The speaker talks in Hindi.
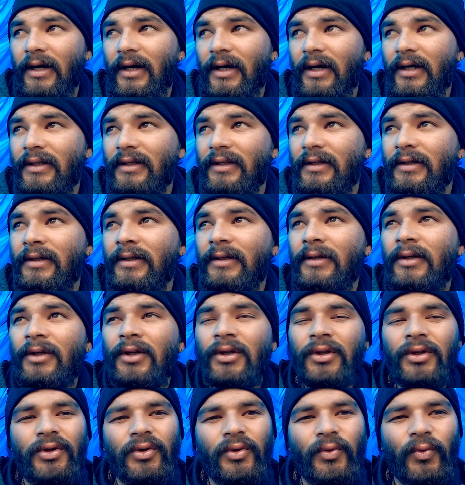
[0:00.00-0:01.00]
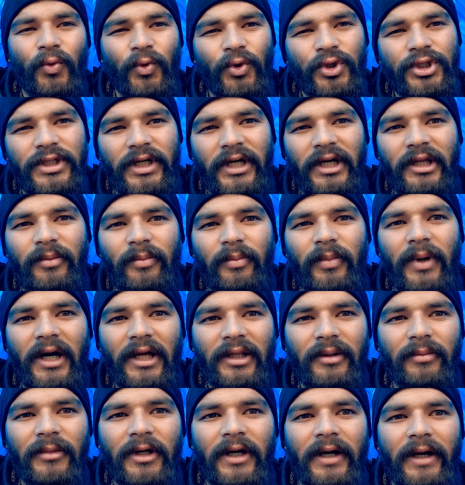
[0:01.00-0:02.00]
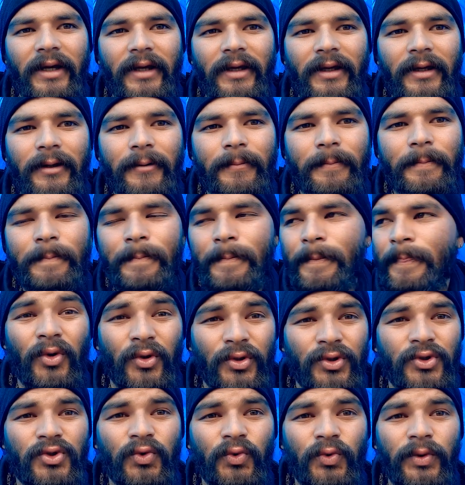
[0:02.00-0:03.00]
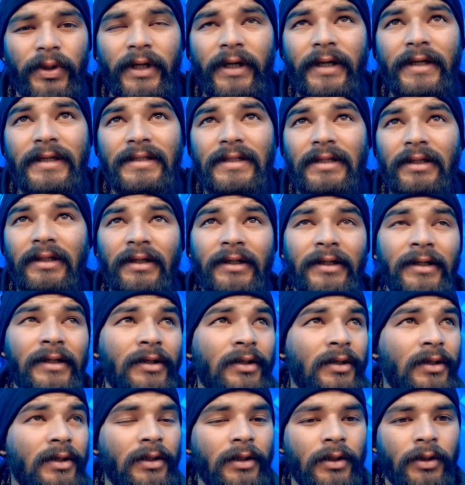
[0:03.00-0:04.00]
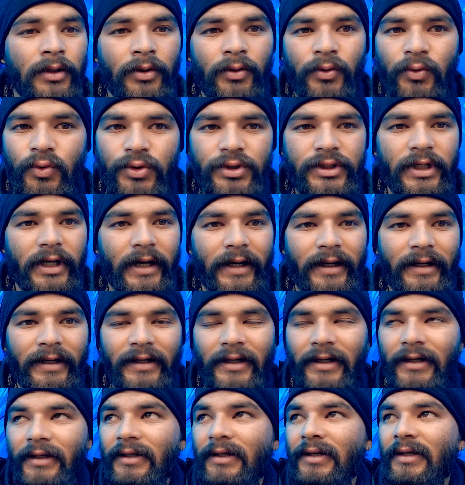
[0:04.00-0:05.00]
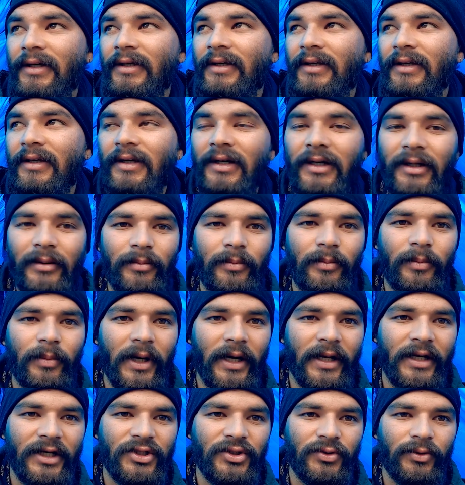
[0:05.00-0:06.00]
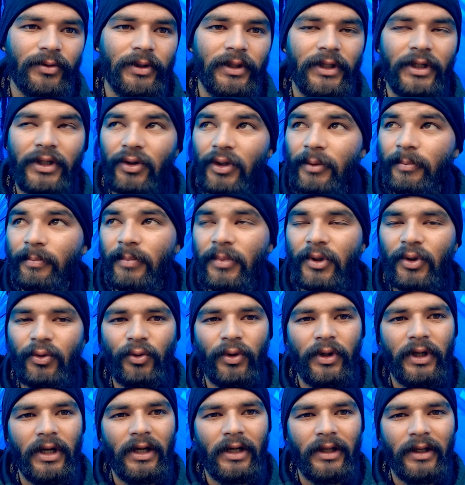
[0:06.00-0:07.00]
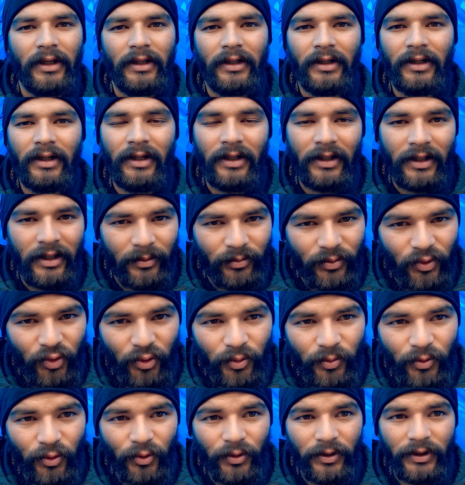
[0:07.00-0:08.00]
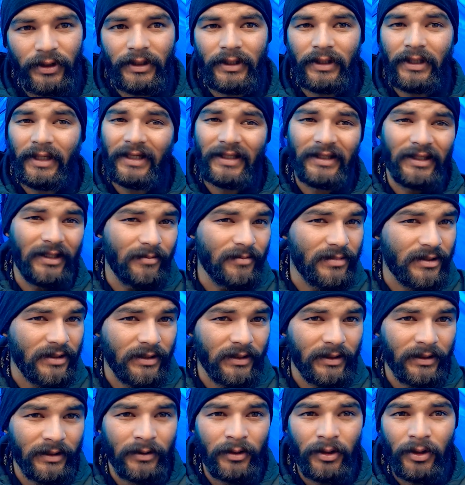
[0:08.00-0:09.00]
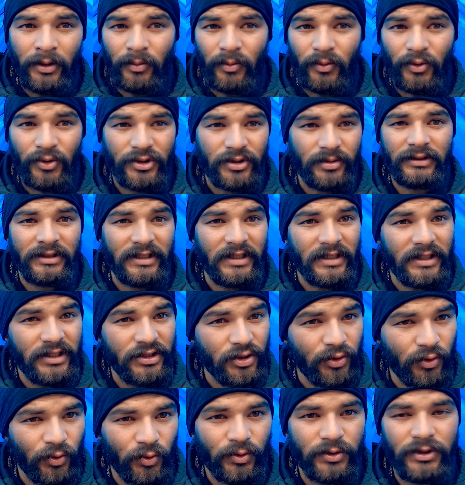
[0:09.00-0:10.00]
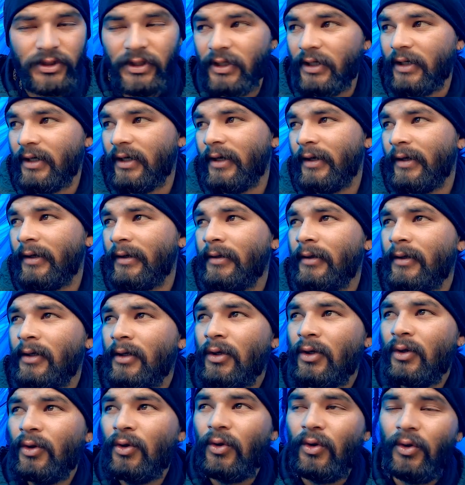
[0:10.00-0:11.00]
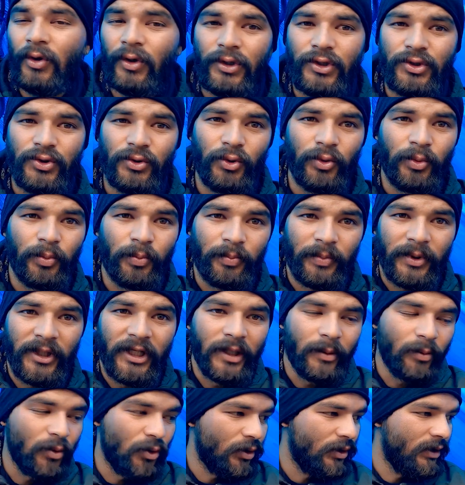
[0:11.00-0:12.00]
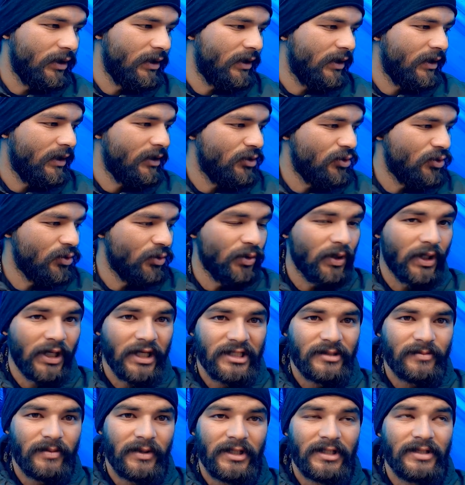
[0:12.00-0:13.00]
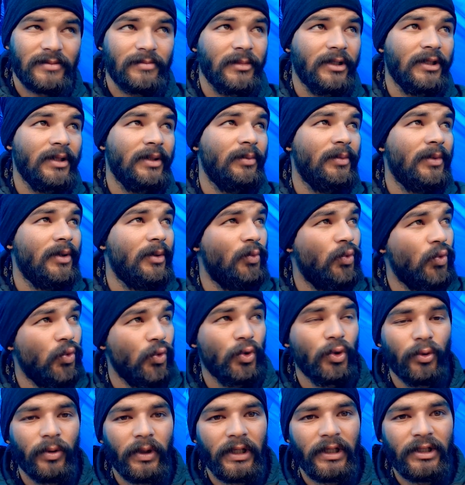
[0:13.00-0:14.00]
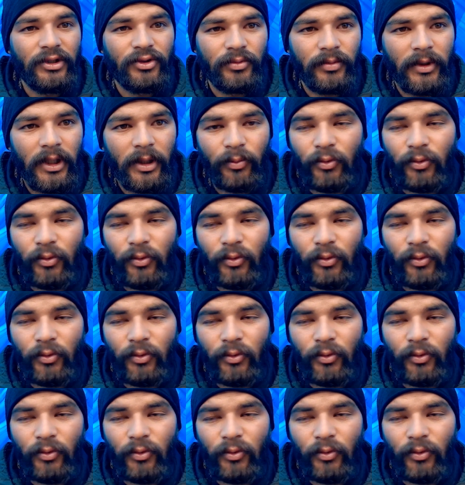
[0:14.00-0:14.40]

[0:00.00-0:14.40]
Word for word: लगाते हैं तो वो शायद बाद में आएंगे मानसून है इसलिए कुछ आइडिया नहीं है कि कब बारिश होगी कब कोहरा लगेगा कब धूप होगी एकदम से मौसम चेंज हो जा रहा है और जो पेड़ पौधे हैं जो आसपास में फूल वाले जो मैं